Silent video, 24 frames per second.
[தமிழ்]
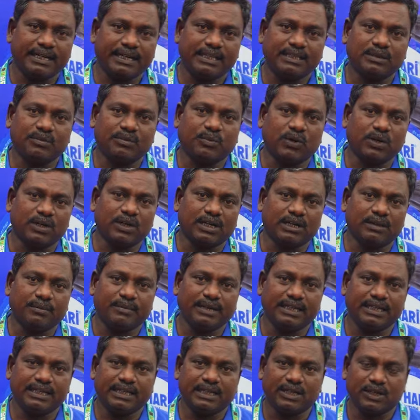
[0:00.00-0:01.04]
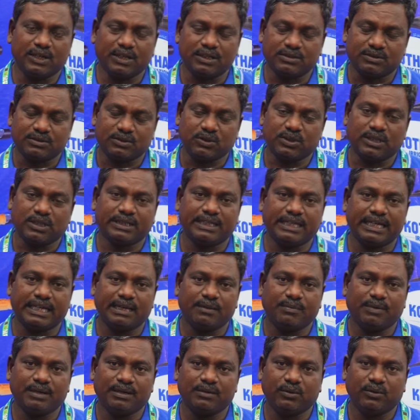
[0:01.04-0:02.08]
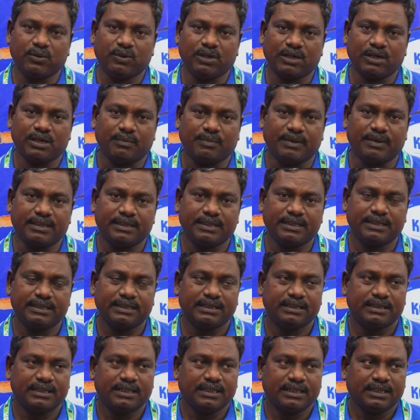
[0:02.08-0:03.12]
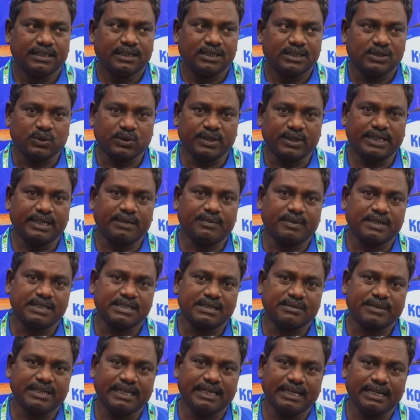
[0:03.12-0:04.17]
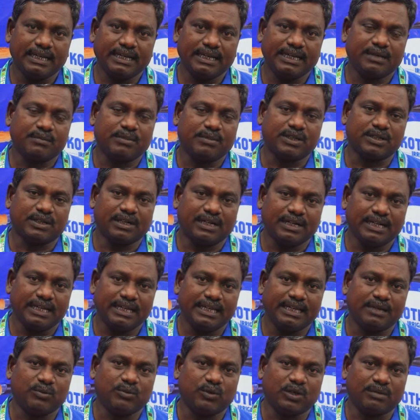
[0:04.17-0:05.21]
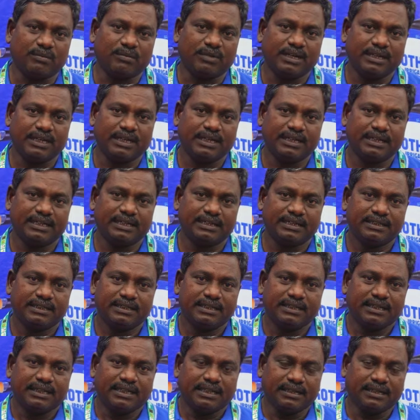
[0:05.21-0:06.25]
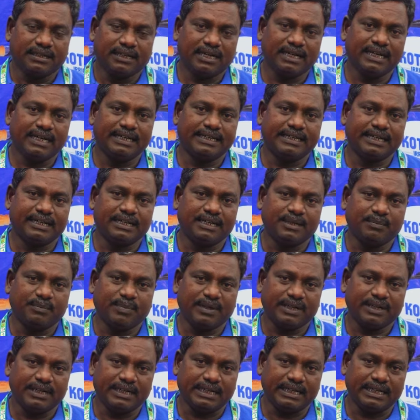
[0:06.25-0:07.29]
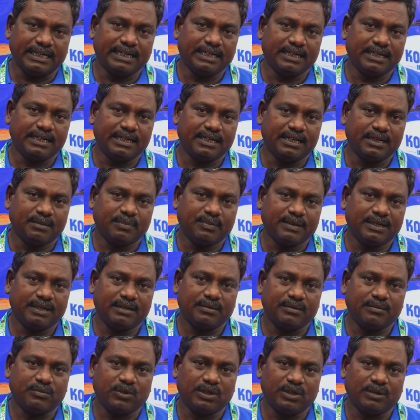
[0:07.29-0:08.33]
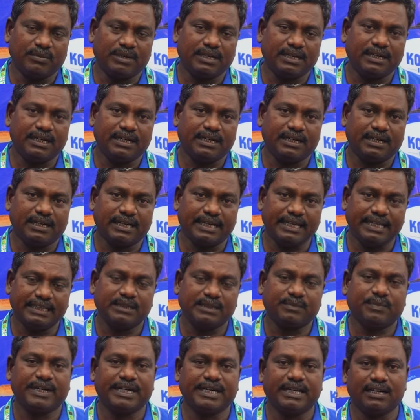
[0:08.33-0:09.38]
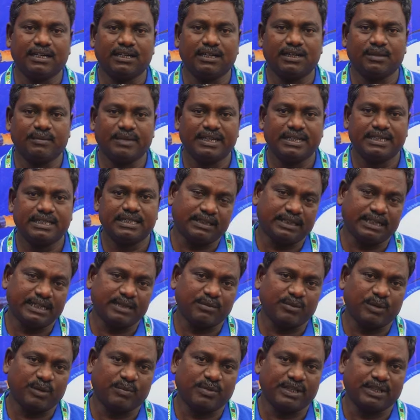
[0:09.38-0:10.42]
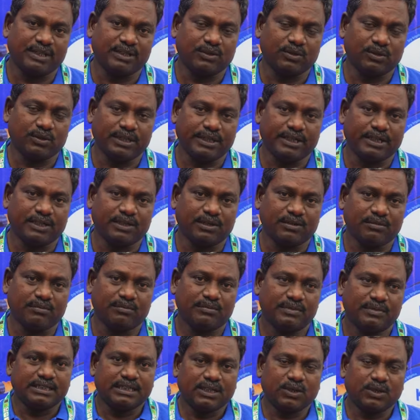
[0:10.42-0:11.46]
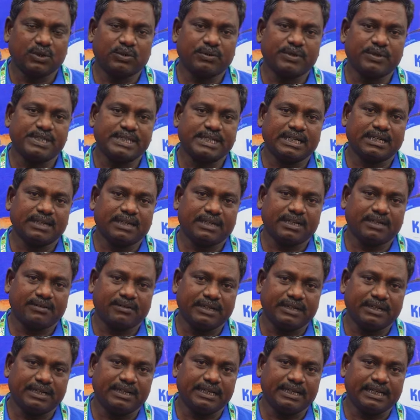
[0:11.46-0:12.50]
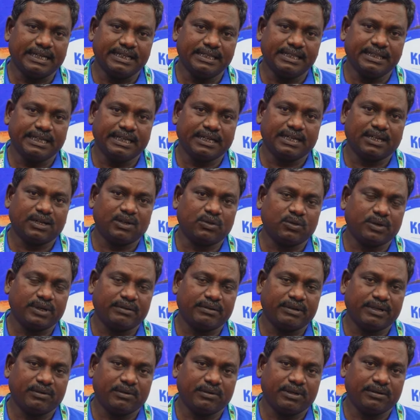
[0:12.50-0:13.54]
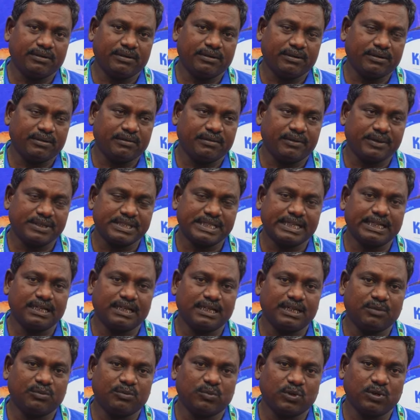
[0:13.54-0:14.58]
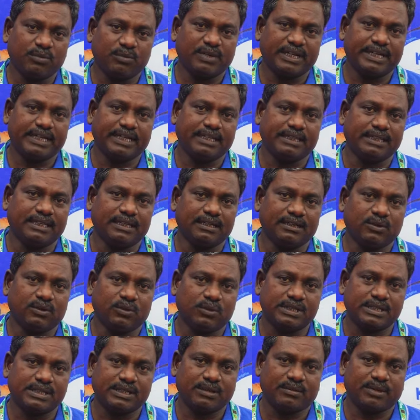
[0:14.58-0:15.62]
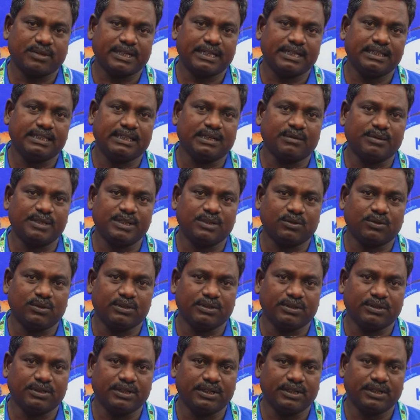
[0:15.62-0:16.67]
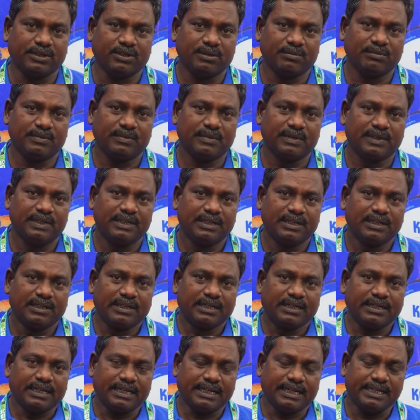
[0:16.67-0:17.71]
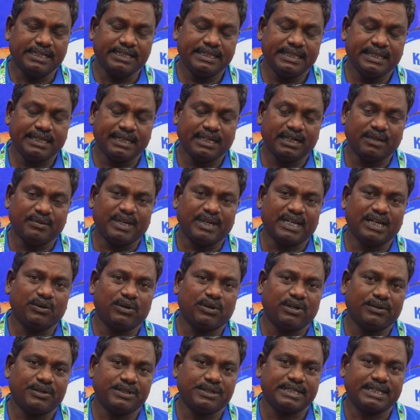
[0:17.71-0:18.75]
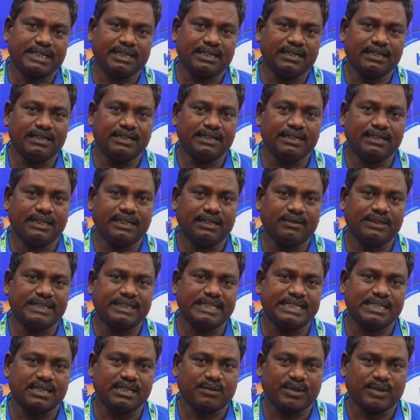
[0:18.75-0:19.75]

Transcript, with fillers: அனைத்து பொருட்களுமே எங்களுடைய சொந்த தயாரிப்பில் உருவாக்கப்பட்டு சொட்டு நீர் பாசனம் இன்லைன் மற்றும் ஆன்லைன் மூலமாக நாலு லிட்டர் ட்ரிப்பர் ரெண்டு லிட்டர் ட்ரிப்பர் மூலமாக அனைத்து பயிர்களுக்குமே நடைமுறைப்படுத்தி கொண்டு இருக்கிறோம் சிறு குறு விவசாயிகளானவர்கள் ஐந்து ஏக்கர் குறைவாக உள்ள விவசாயிகளுக்கு முழு மானியத்தில் நூறு சதவீத மானியத்தில் அமைத்து கொடுத்து கொண்டிருக்கிறோம் ஐந்து ஏக்கருக்கு மேலே உள்ள விவசாயிகளுக்கு எழுபத்தைந்து